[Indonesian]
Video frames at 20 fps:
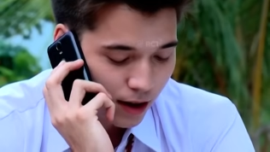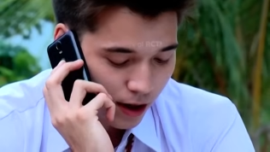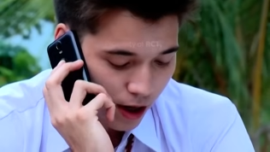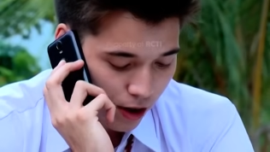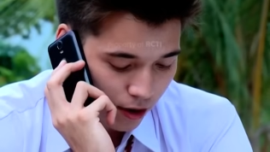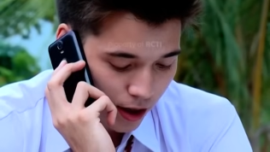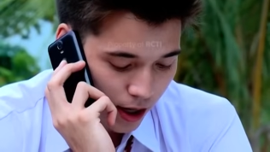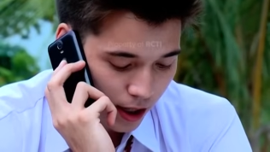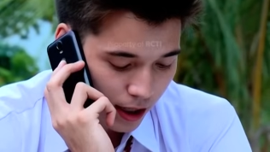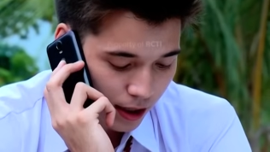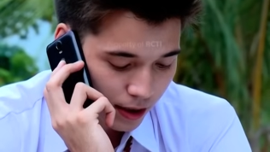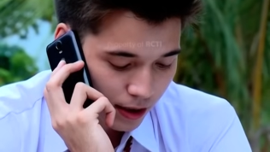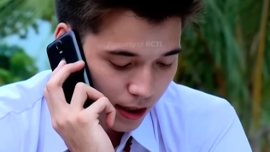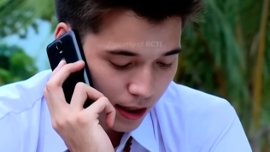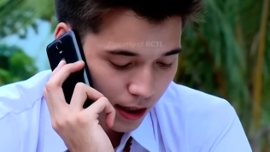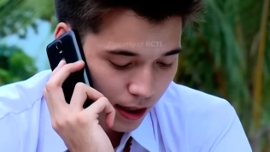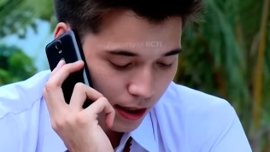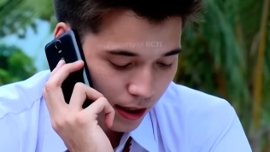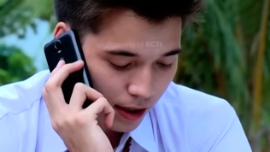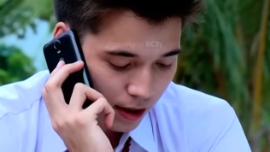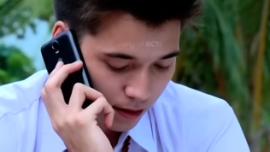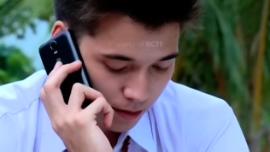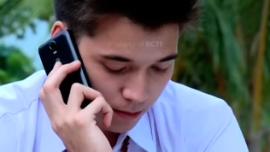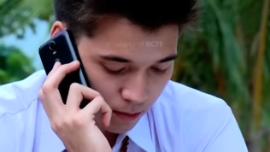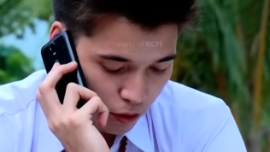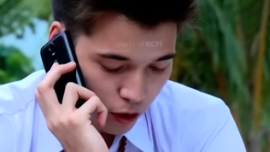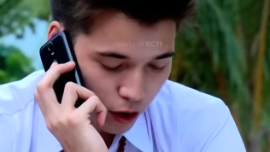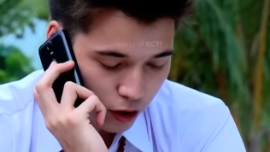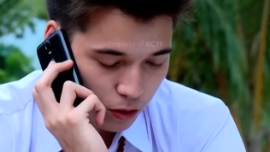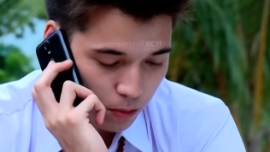Ya udah nanti
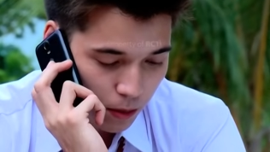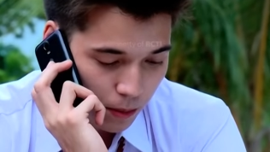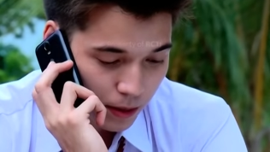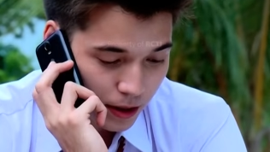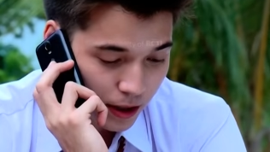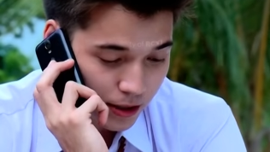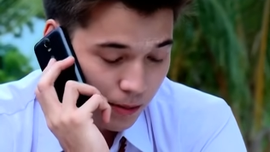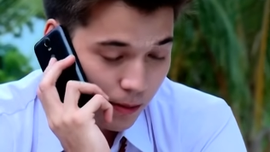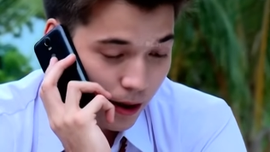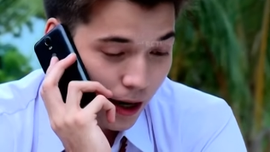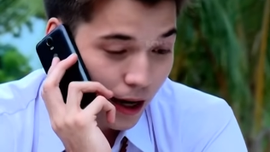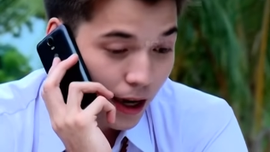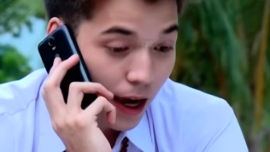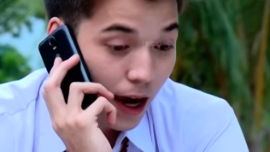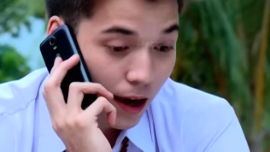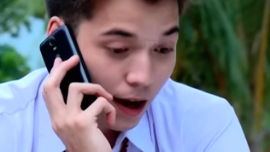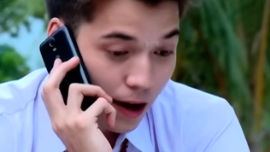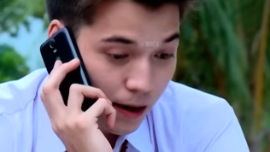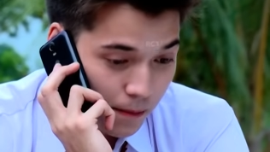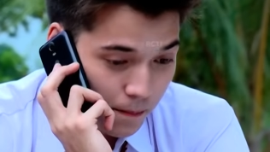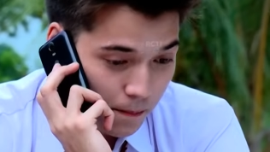Boy coba minta sama Raya ya.